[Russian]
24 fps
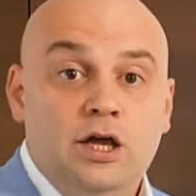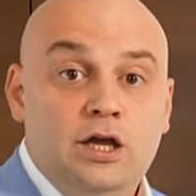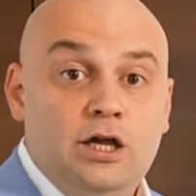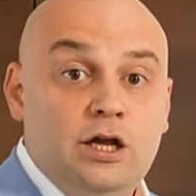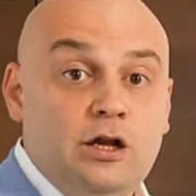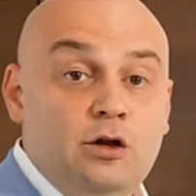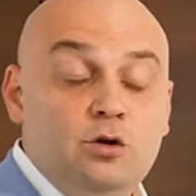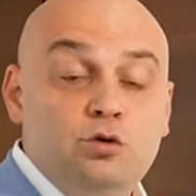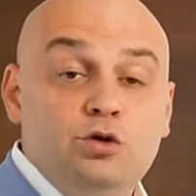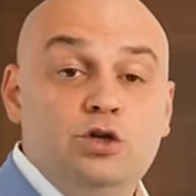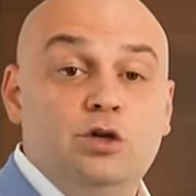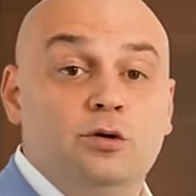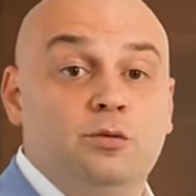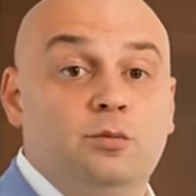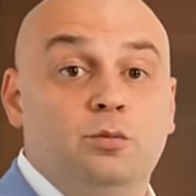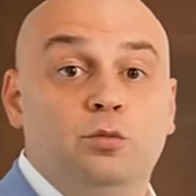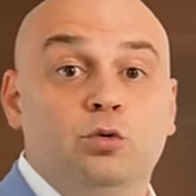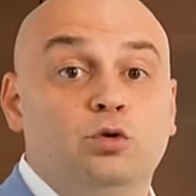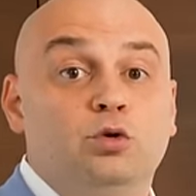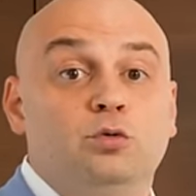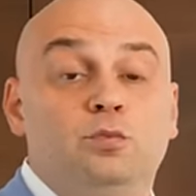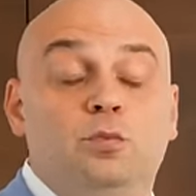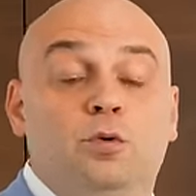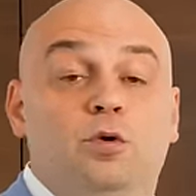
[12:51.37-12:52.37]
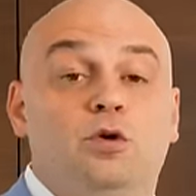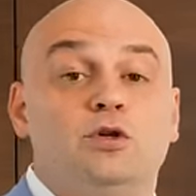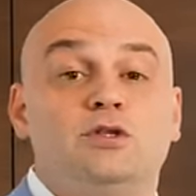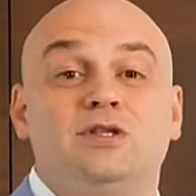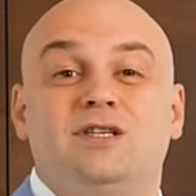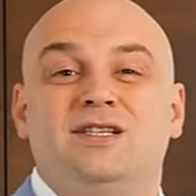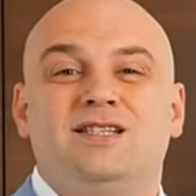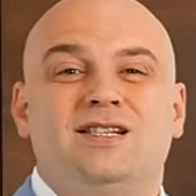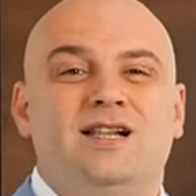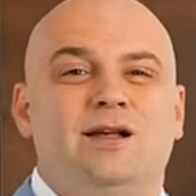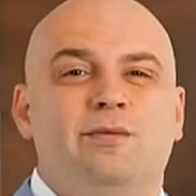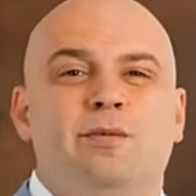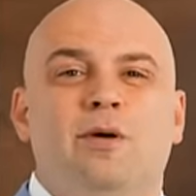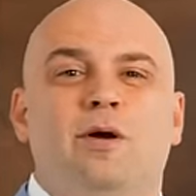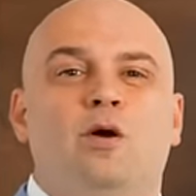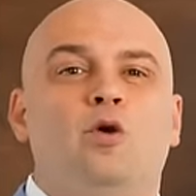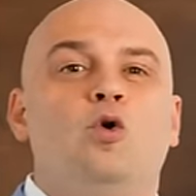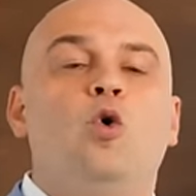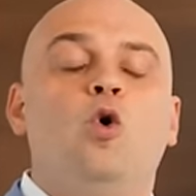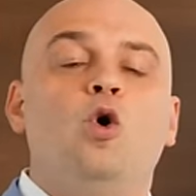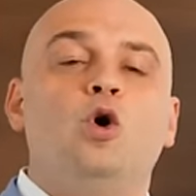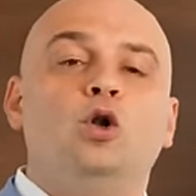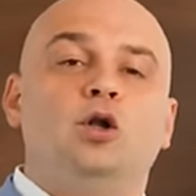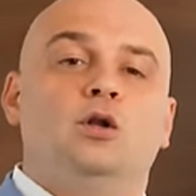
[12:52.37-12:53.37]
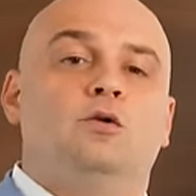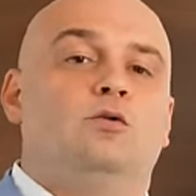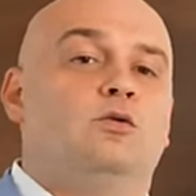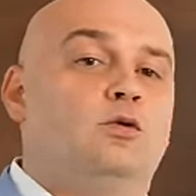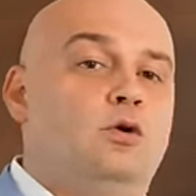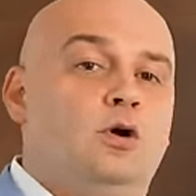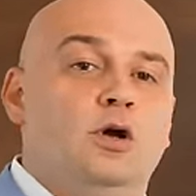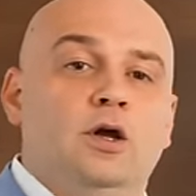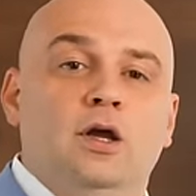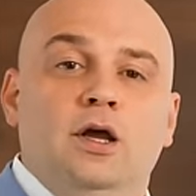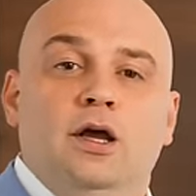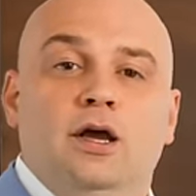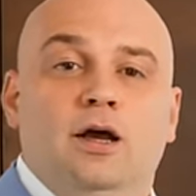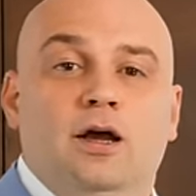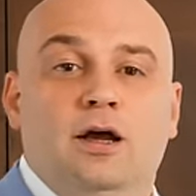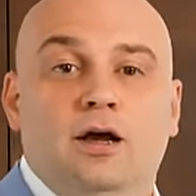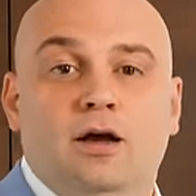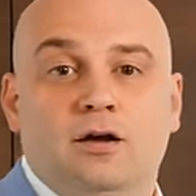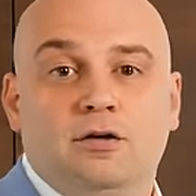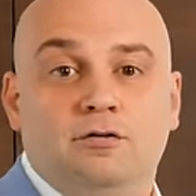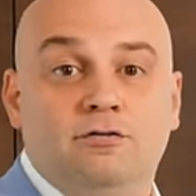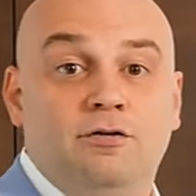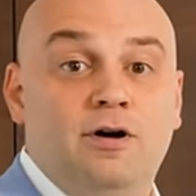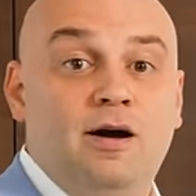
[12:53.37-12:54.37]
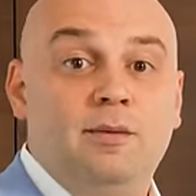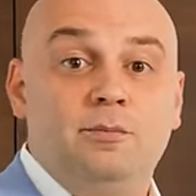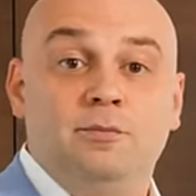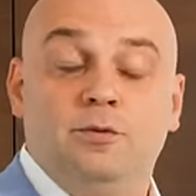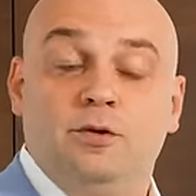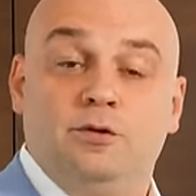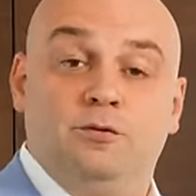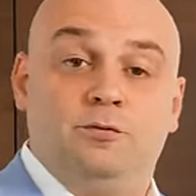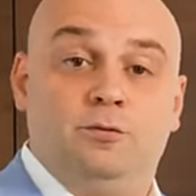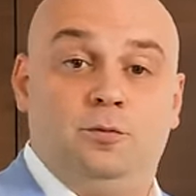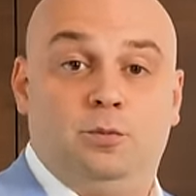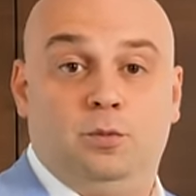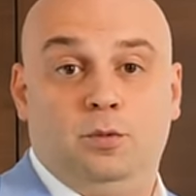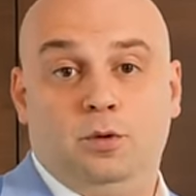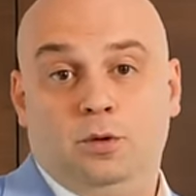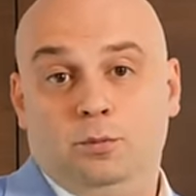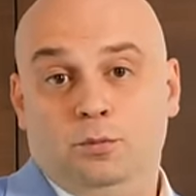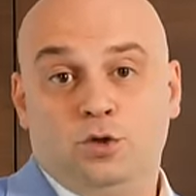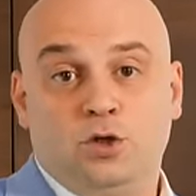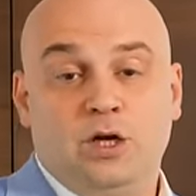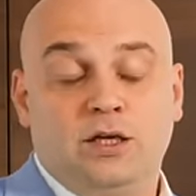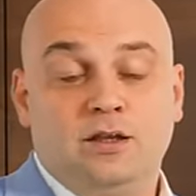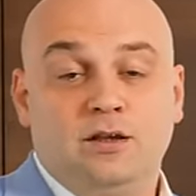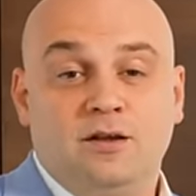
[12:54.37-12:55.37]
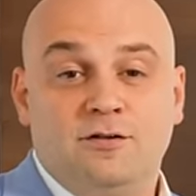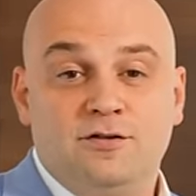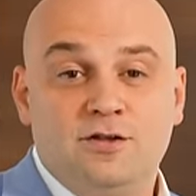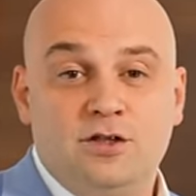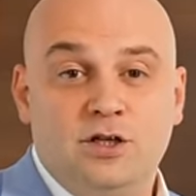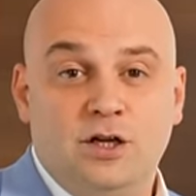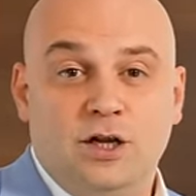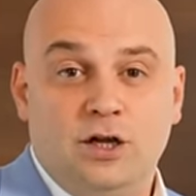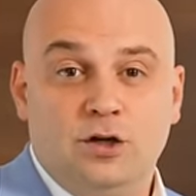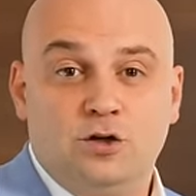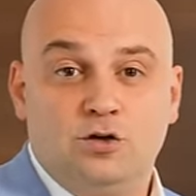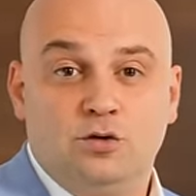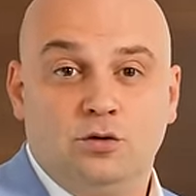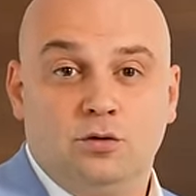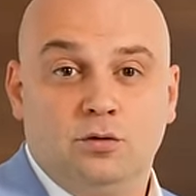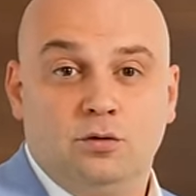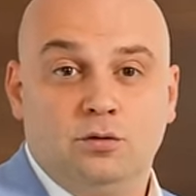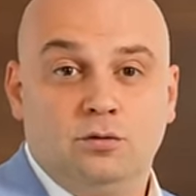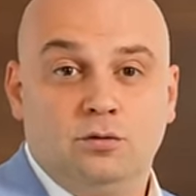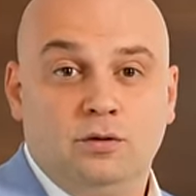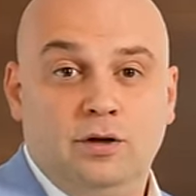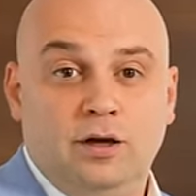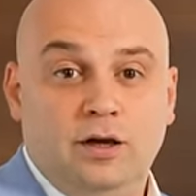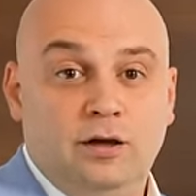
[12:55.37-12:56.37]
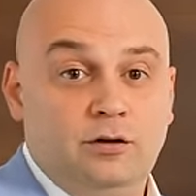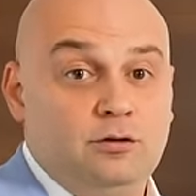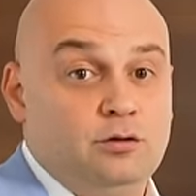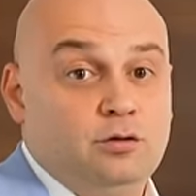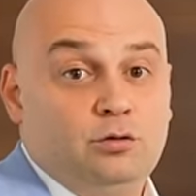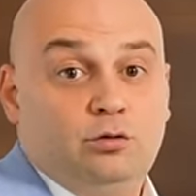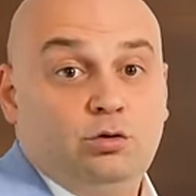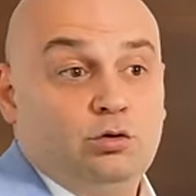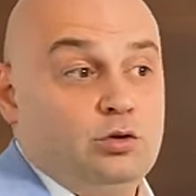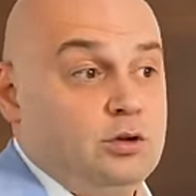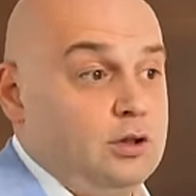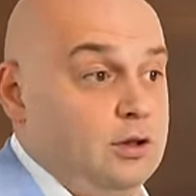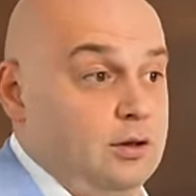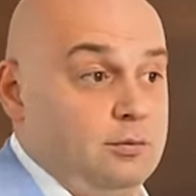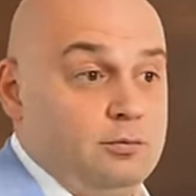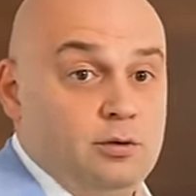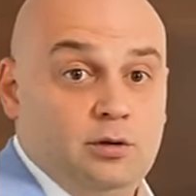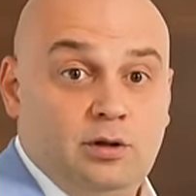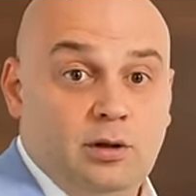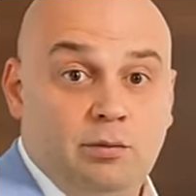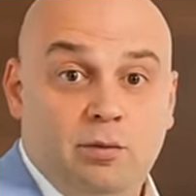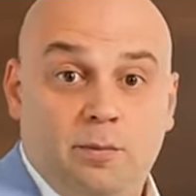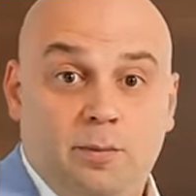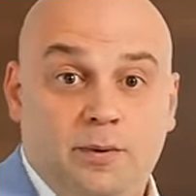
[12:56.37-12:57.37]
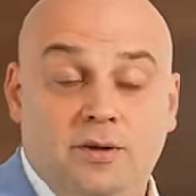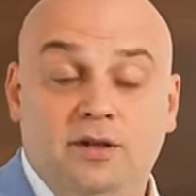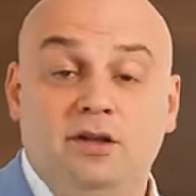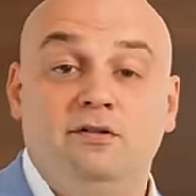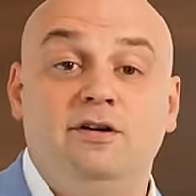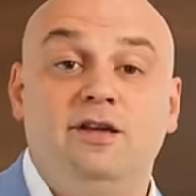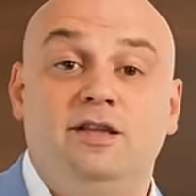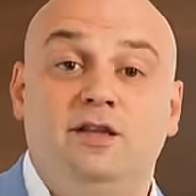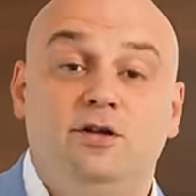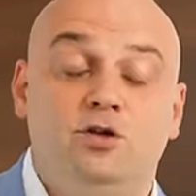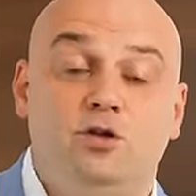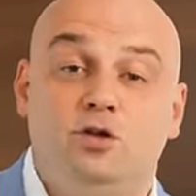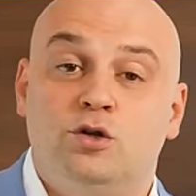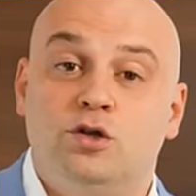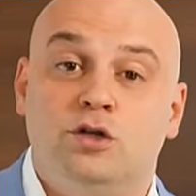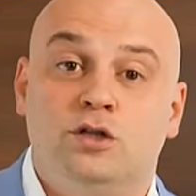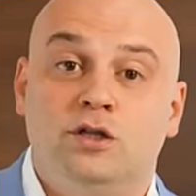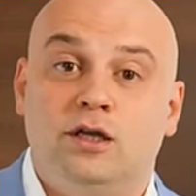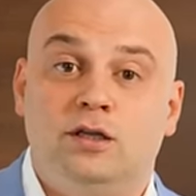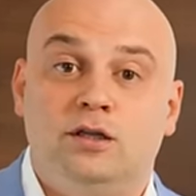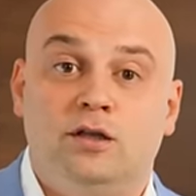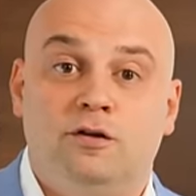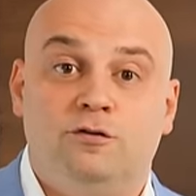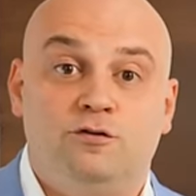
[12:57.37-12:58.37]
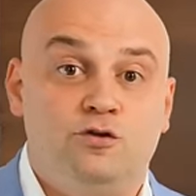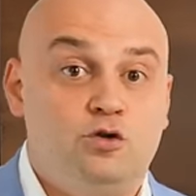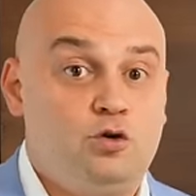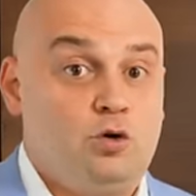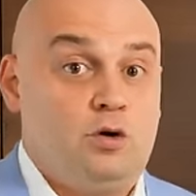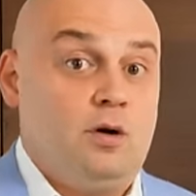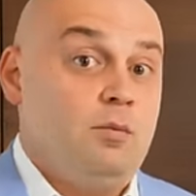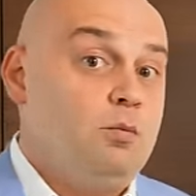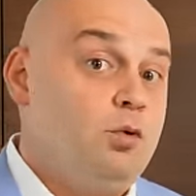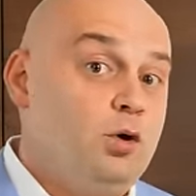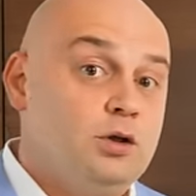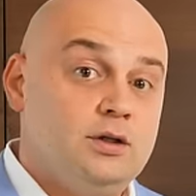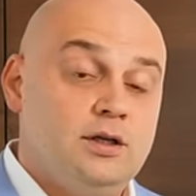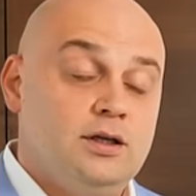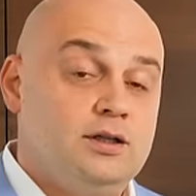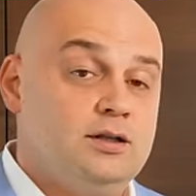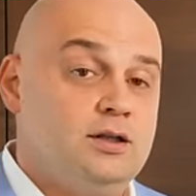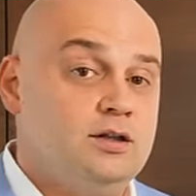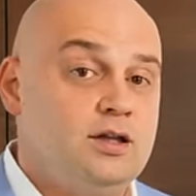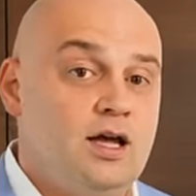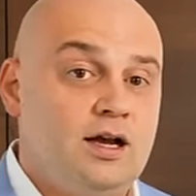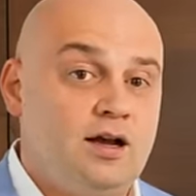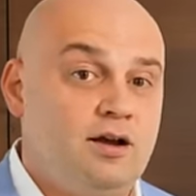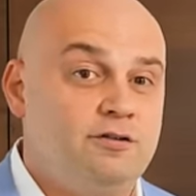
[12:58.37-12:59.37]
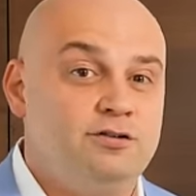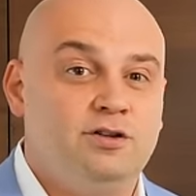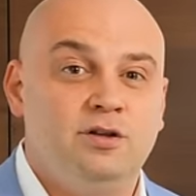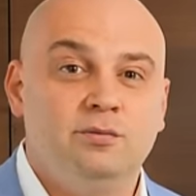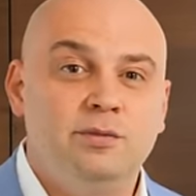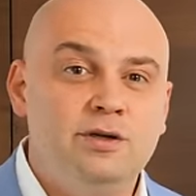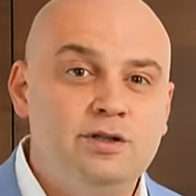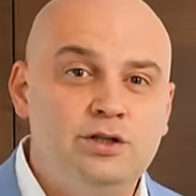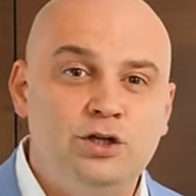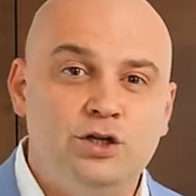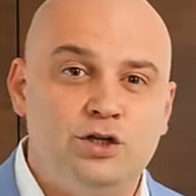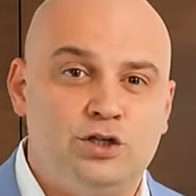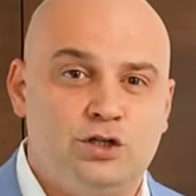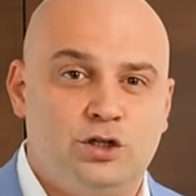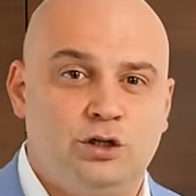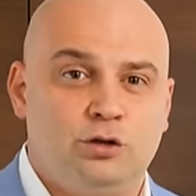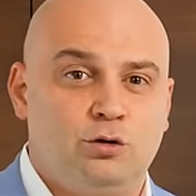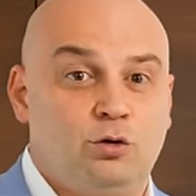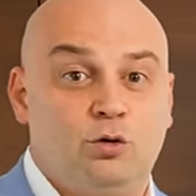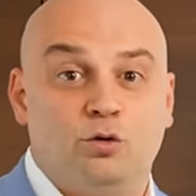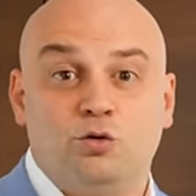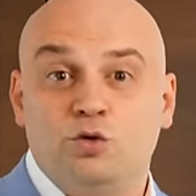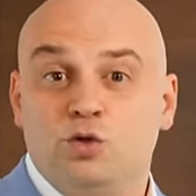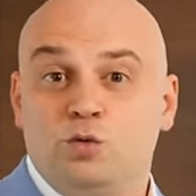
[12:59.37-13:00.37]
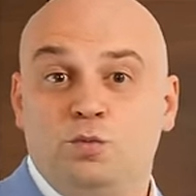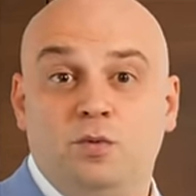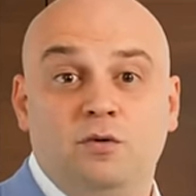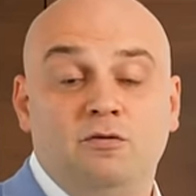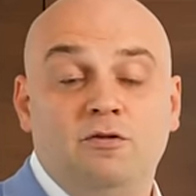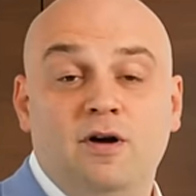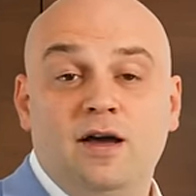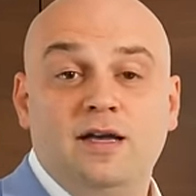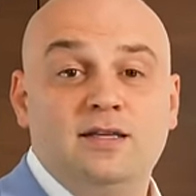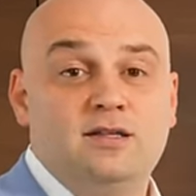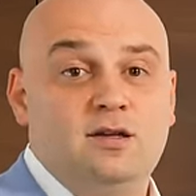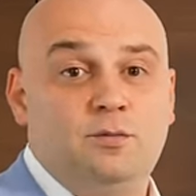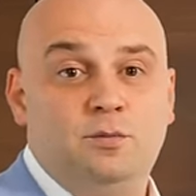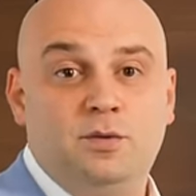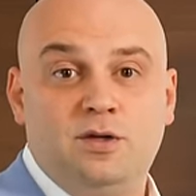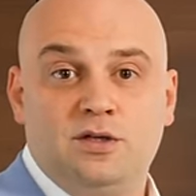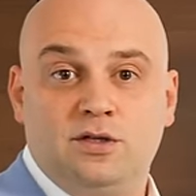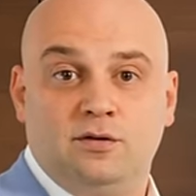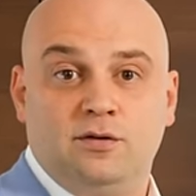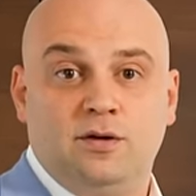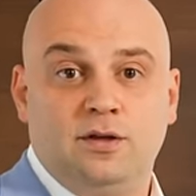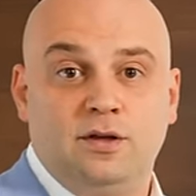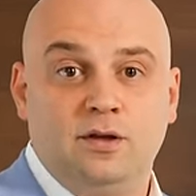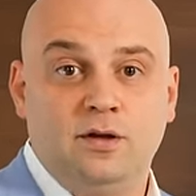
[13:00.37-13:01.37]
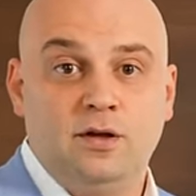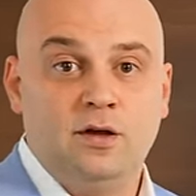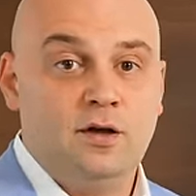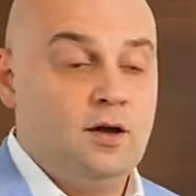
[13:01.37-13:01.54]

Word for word: И люди будут просто, сломя голову, э, к вам э, бежать навстречу. Это тут там, э, там и продавать ничего не надо. Все работает и так, автоматически, только успевай записывать.